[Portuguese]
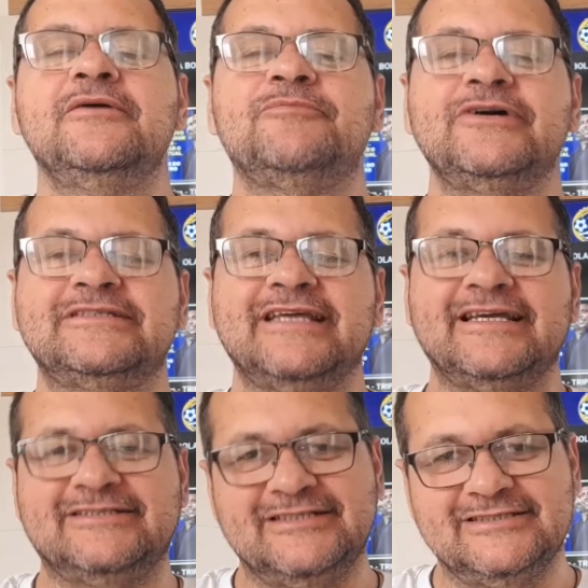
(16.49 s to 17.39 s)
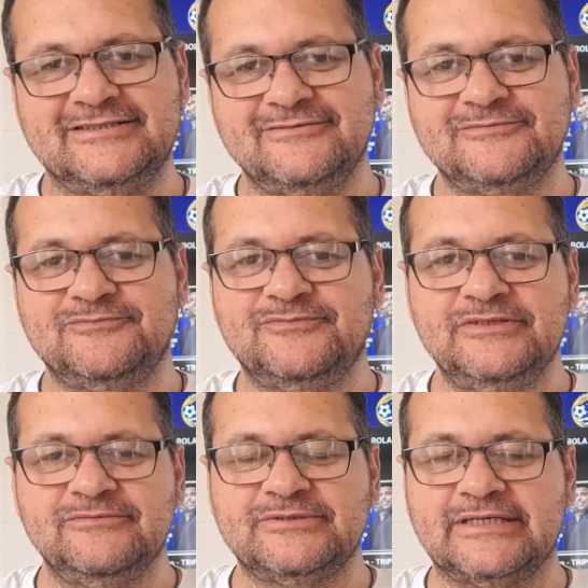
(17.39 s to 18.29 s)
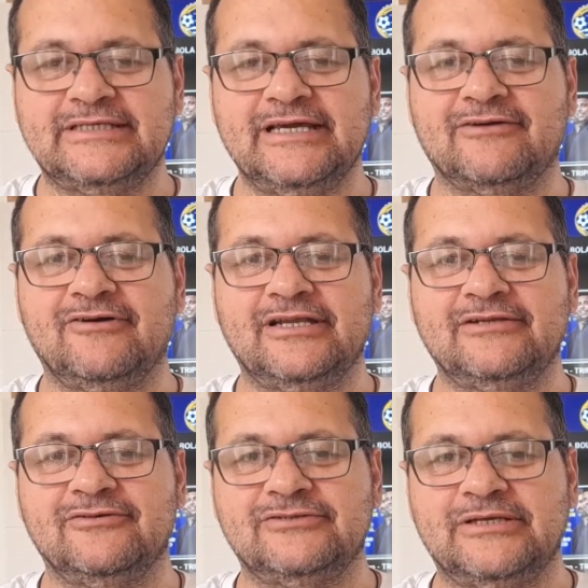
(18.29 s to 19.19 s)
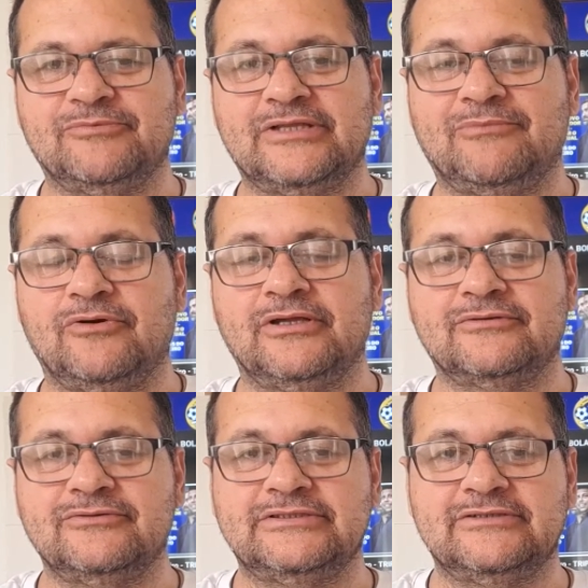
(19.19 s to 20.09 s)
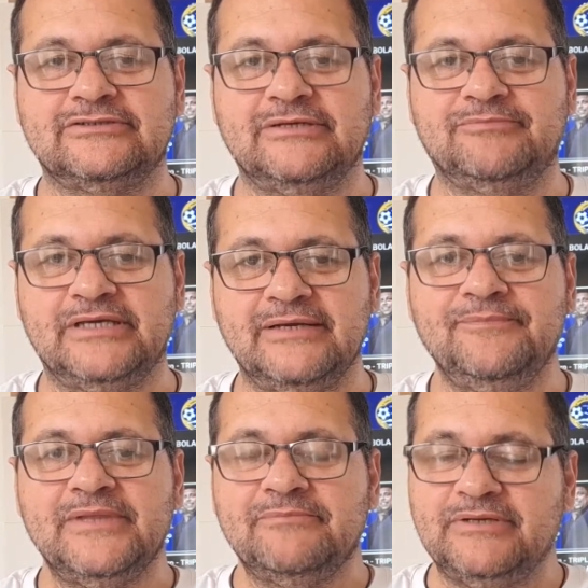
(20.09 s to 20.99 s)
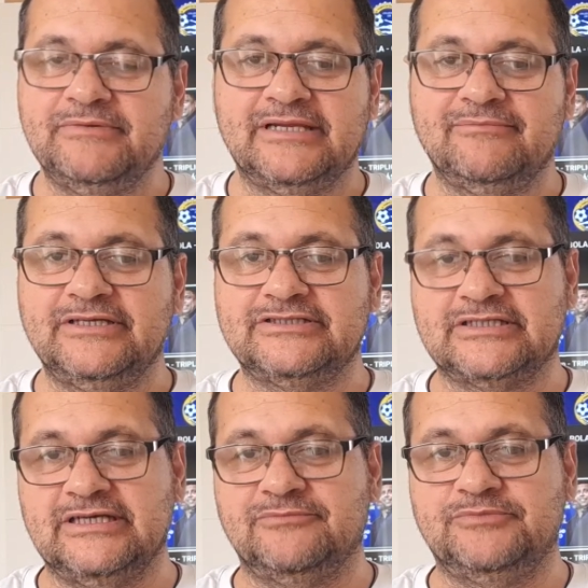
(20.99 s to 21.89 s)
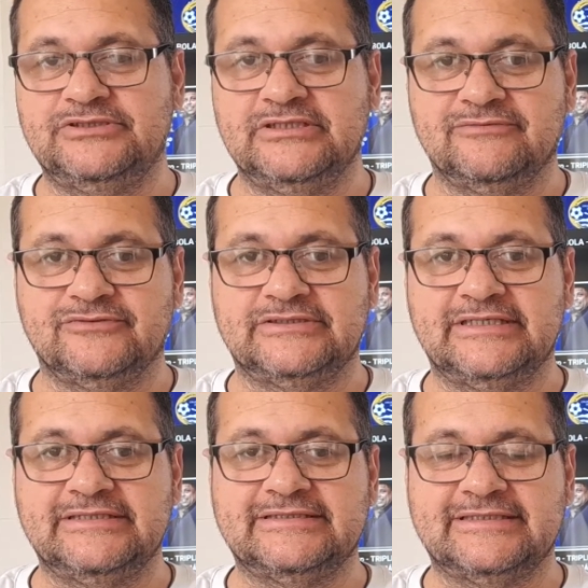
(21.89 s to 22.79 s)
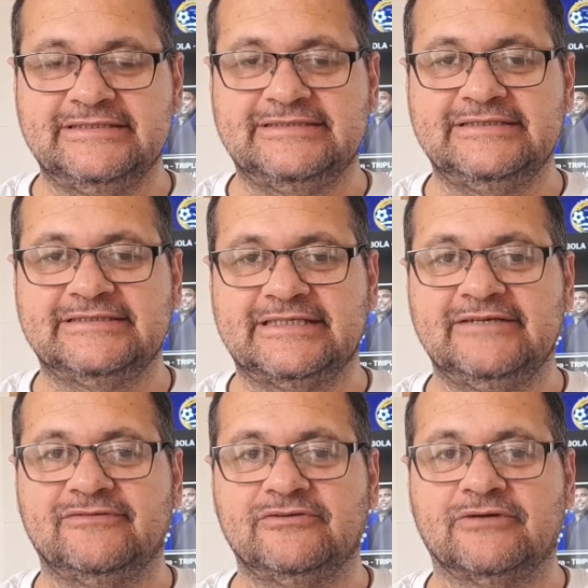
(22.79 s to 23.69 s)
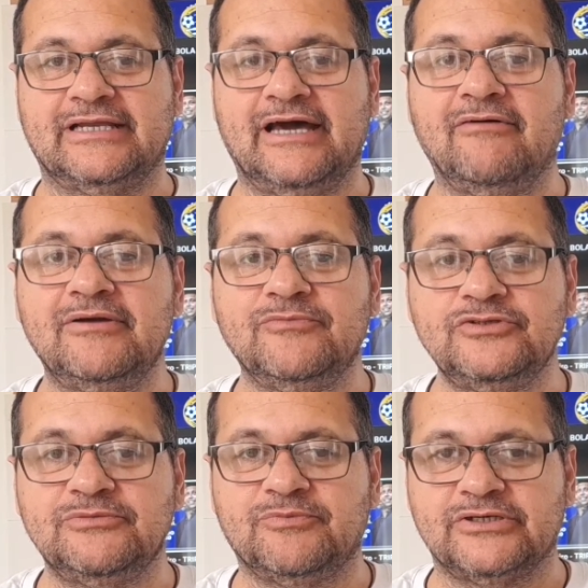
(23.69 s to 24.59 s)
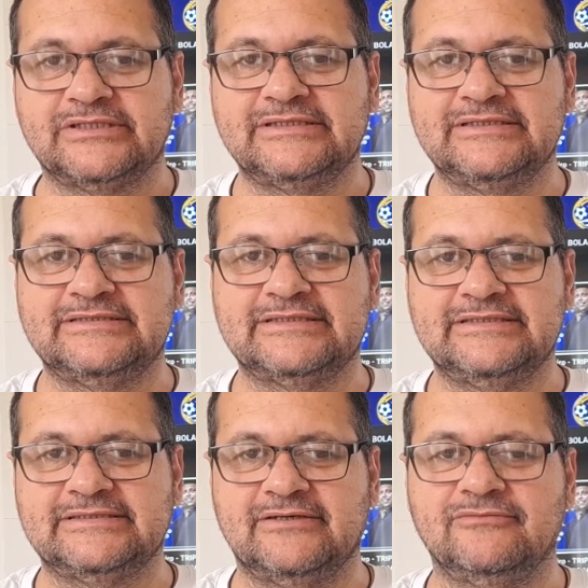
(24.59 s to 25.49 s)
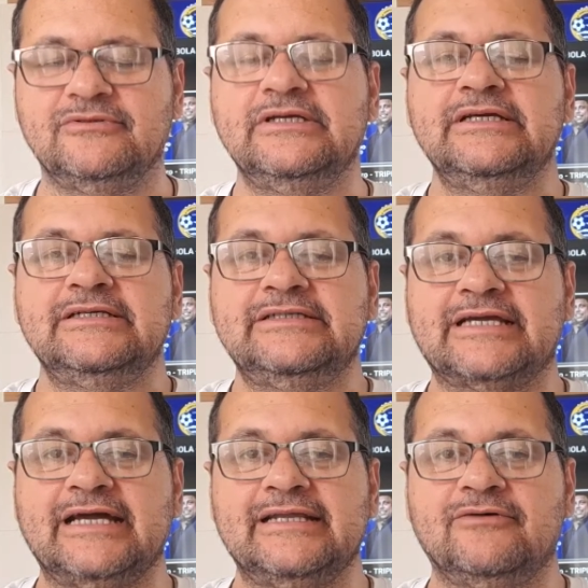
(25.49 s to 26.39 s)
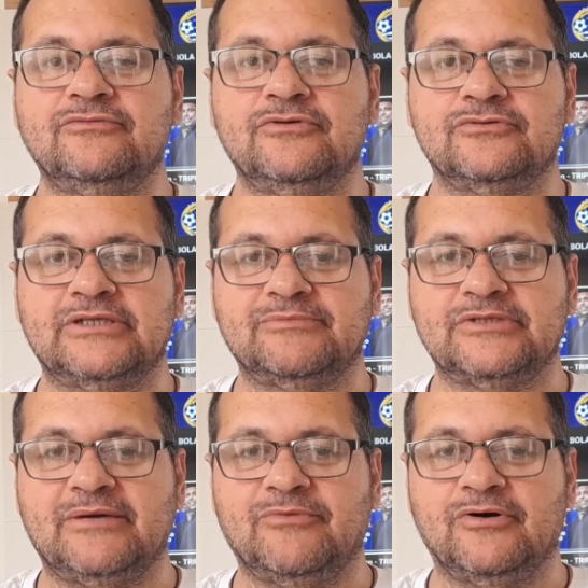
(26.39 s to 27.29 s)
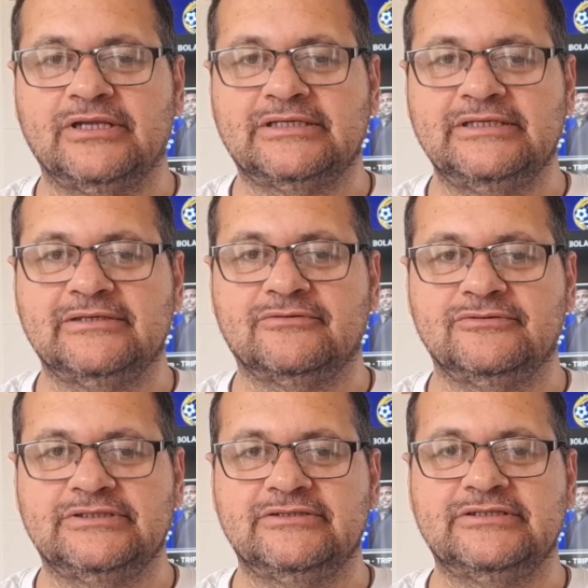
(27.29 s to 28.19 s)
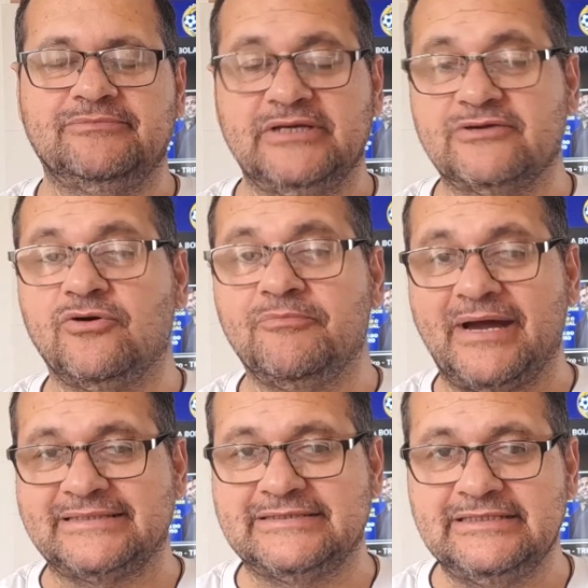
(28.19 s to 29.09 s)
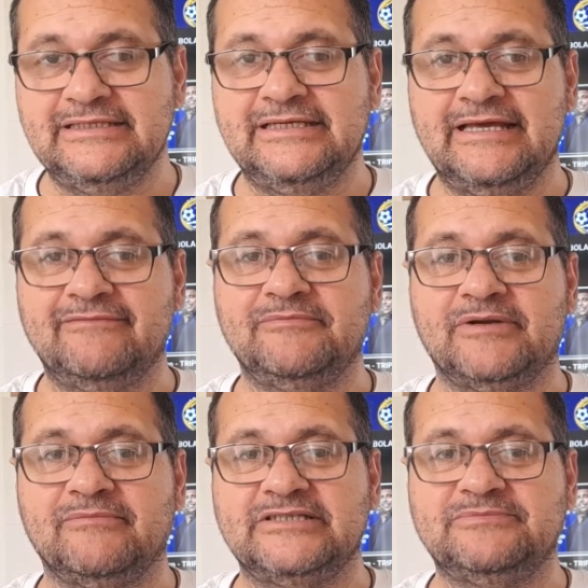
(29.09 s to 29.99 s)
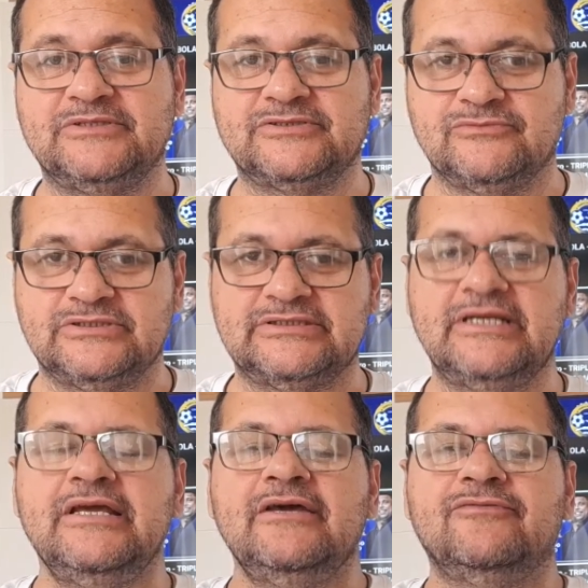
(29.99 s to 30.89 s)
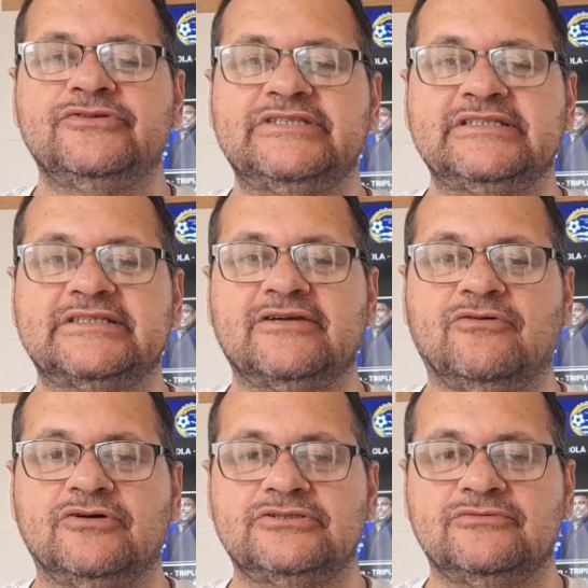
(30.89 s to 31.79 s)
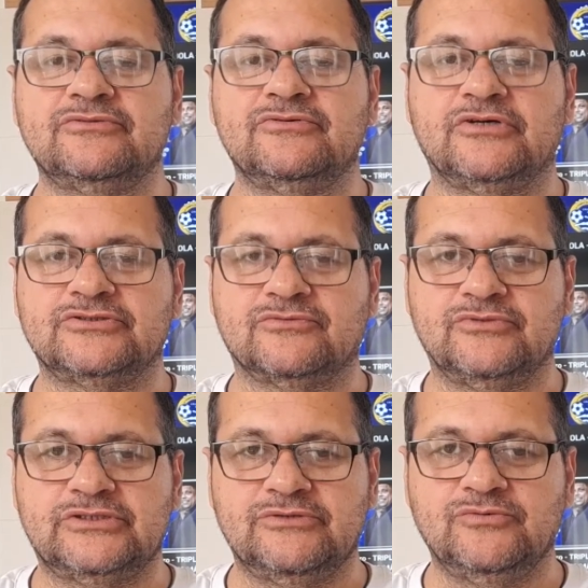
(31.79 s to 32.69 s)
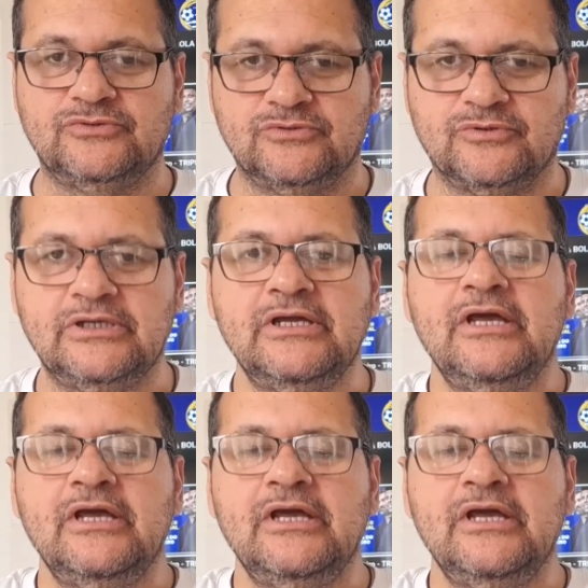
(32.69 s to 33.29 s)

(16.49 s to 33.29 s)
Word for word: Pois é, gente, vimos aqui agora no tempo da bola Cruzeiro GB Primeiramente, quero pedir a vocês que se inscrevam no canal. É muito importante a inscrição de cada um no Tempo da Bola aqui, Cruzeiro GB. Compartilhe e leve para mais pessoas, vocês que gostam do nosso conteúdo.